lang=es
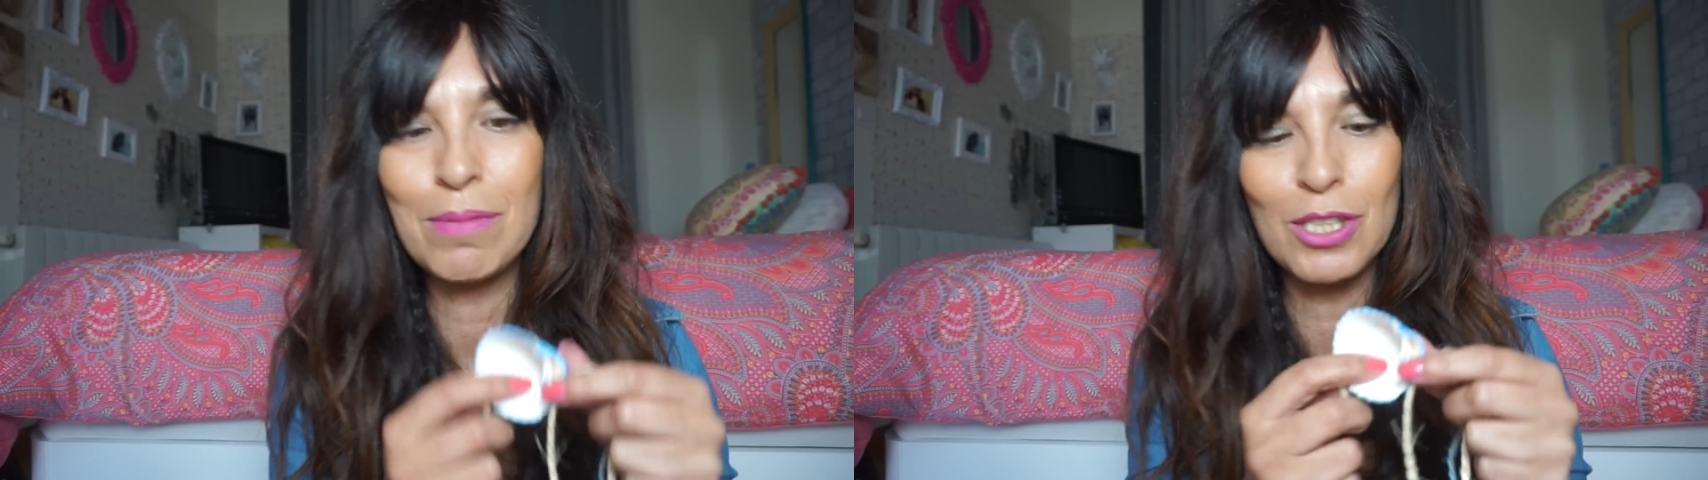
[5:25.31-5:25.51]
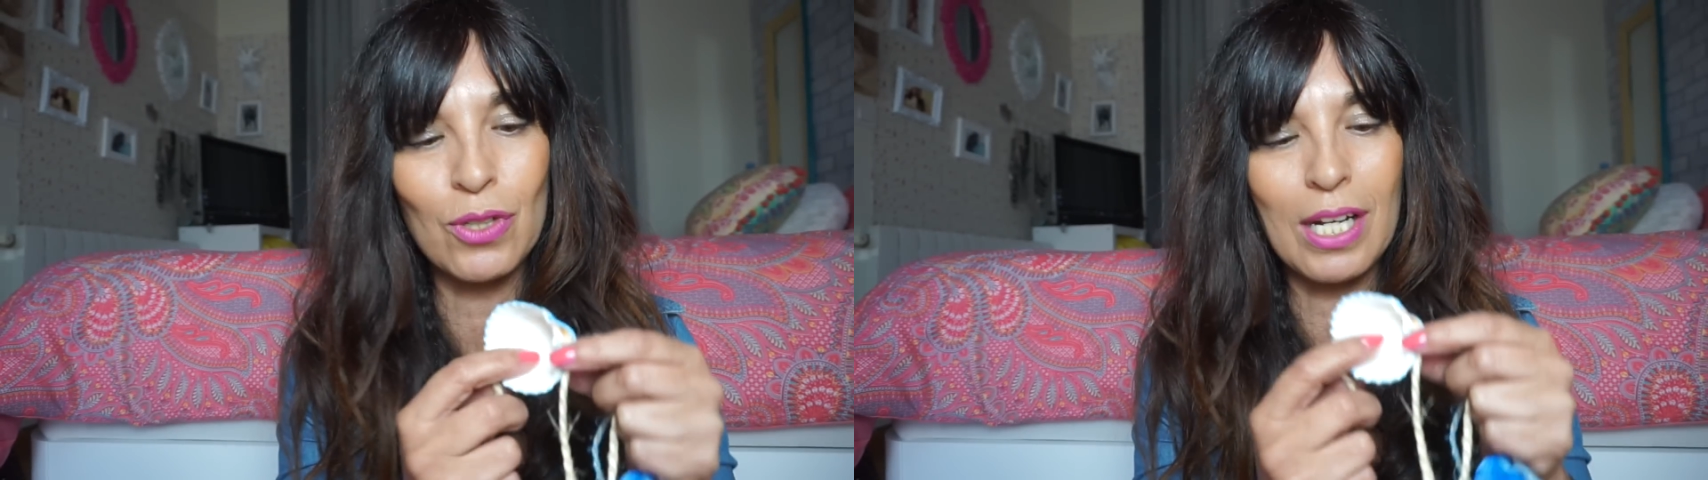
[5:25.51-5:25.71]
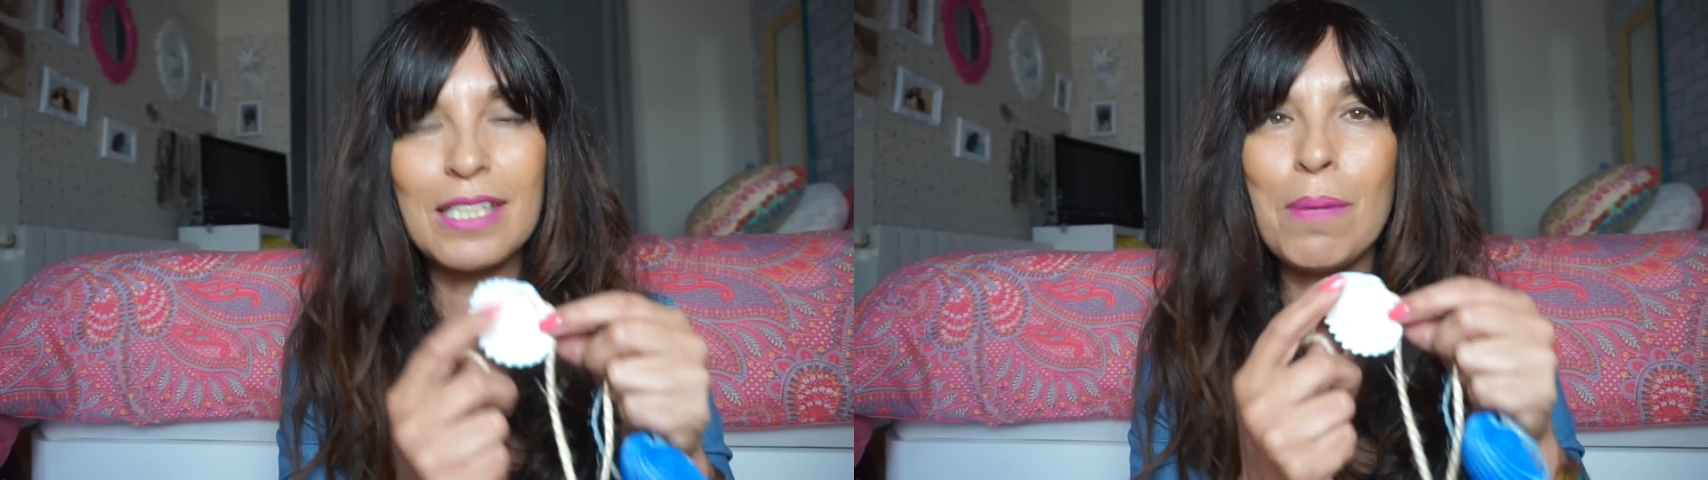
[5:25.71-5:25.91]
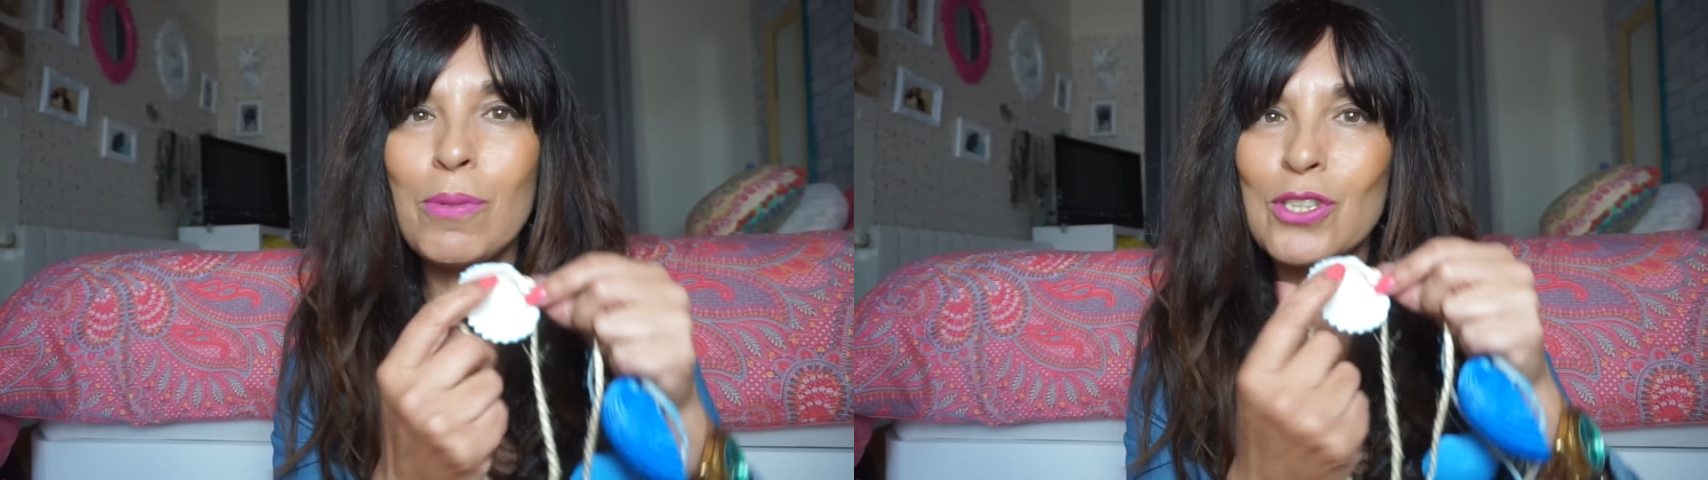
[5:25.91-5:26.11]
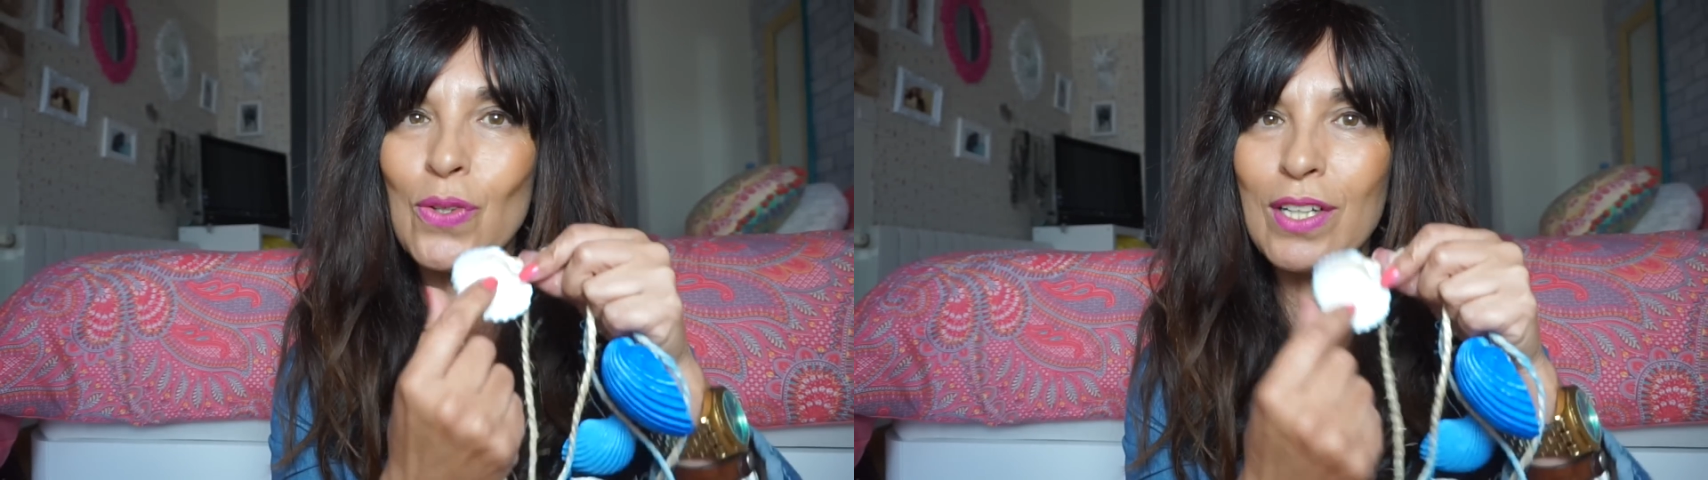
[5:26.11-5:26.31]
he visto que les han
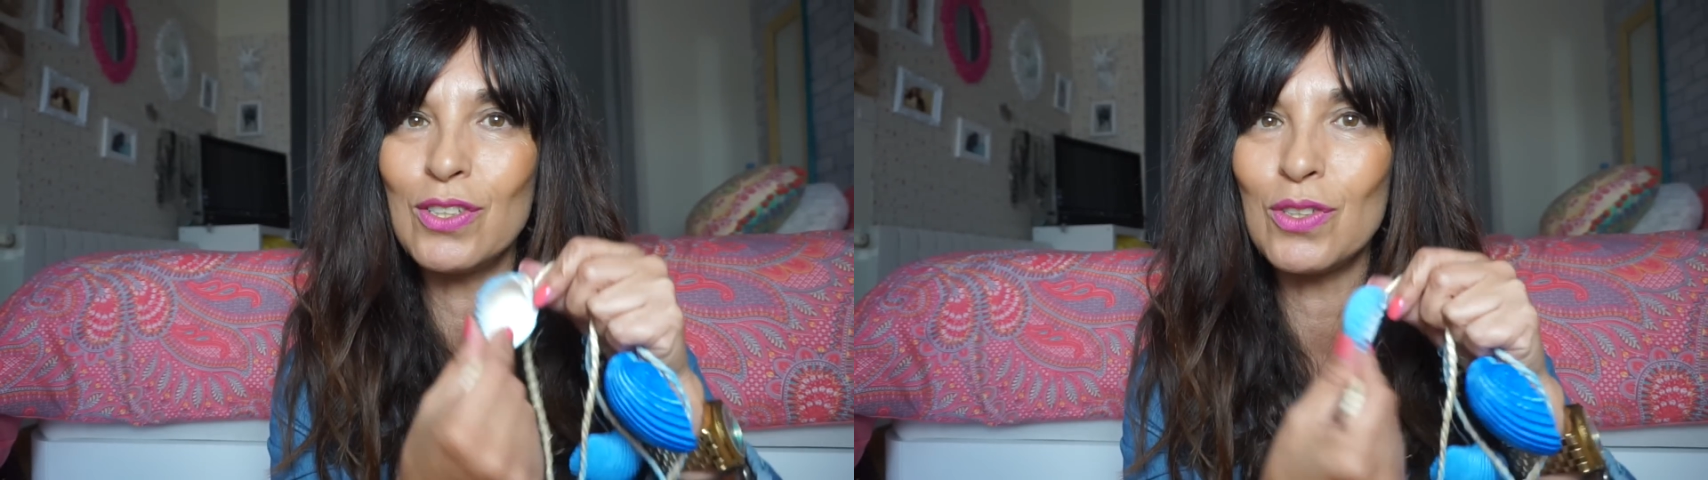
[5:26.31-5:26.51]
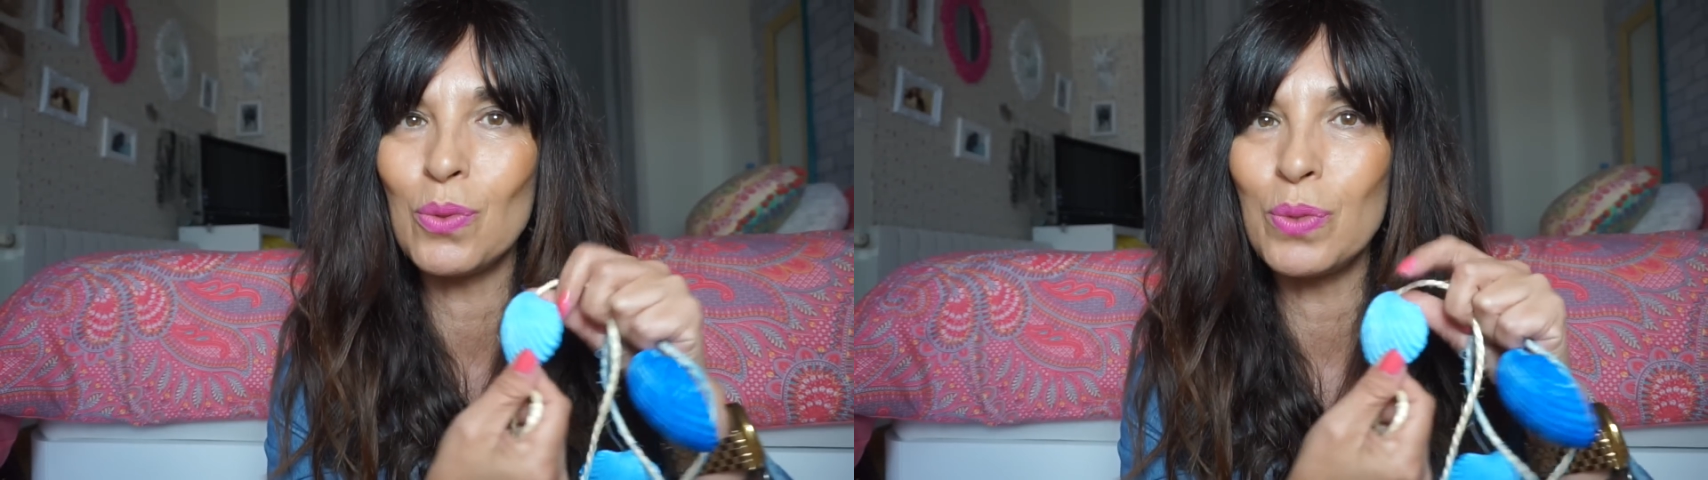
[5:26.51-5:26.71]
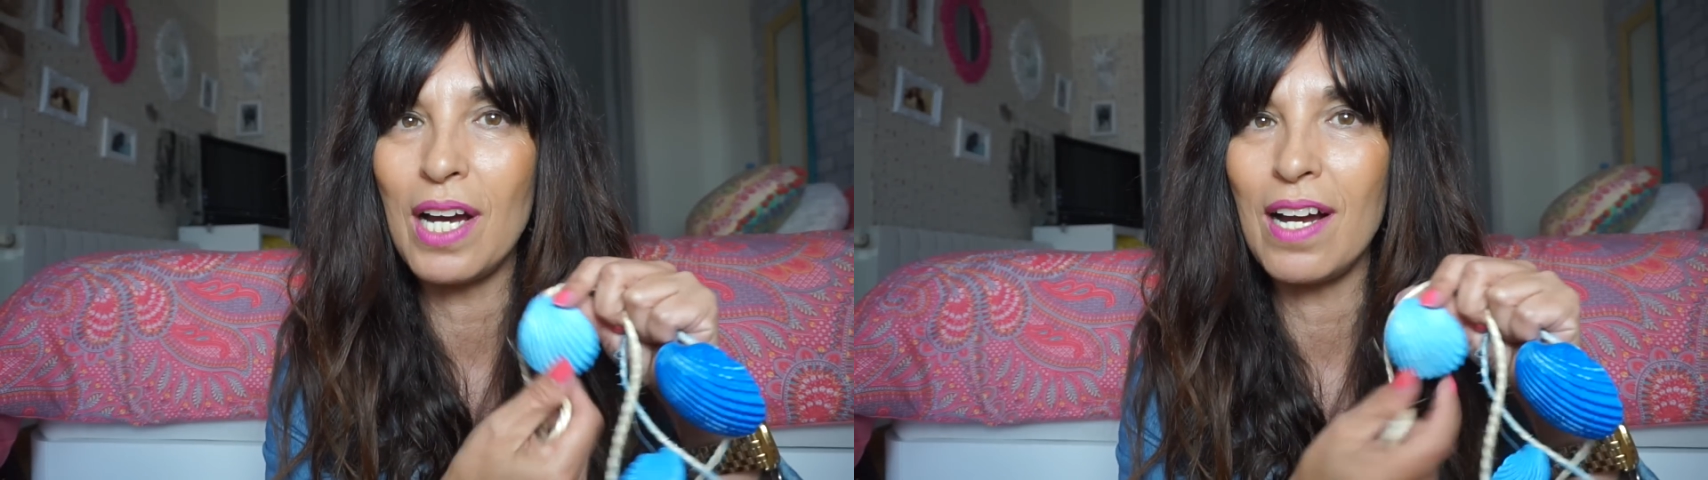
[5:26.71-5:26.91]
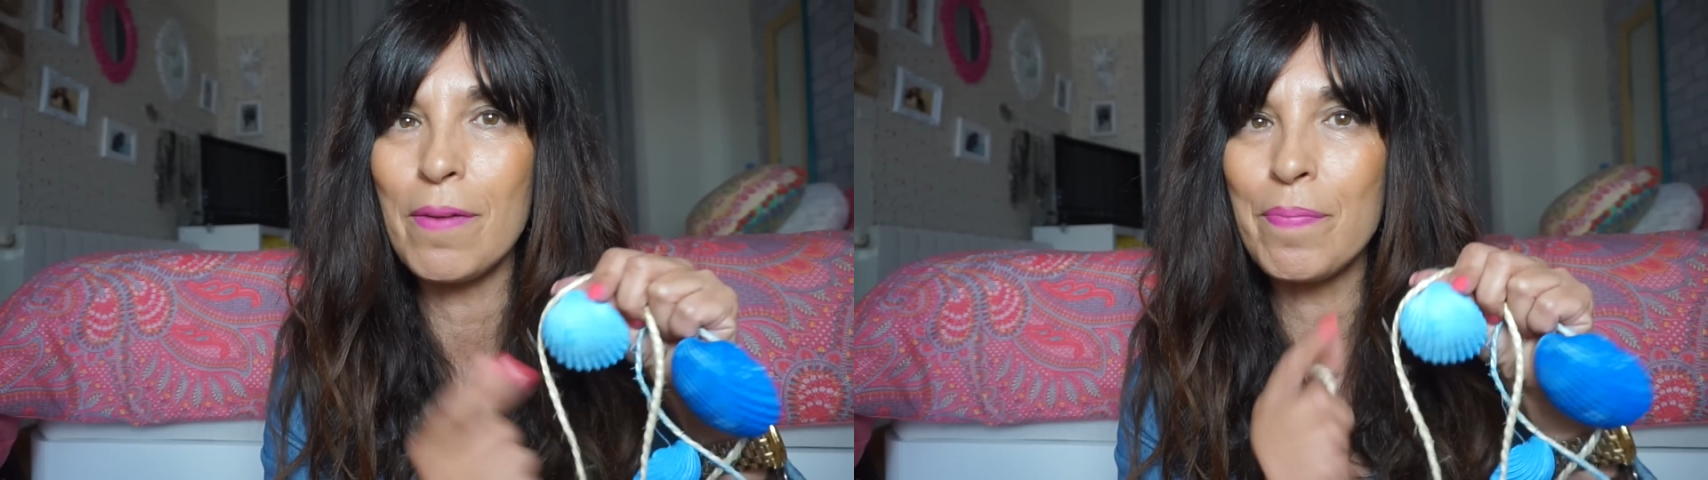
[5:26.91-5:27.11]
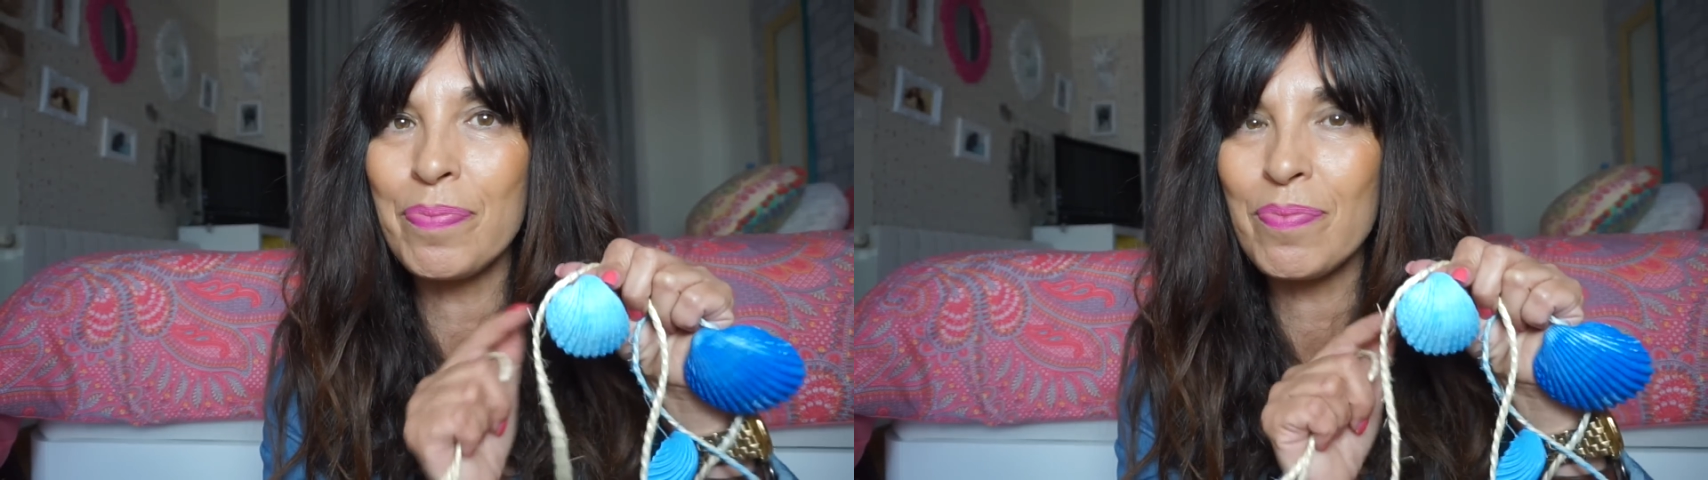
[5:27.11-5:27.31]
puesto dentro una,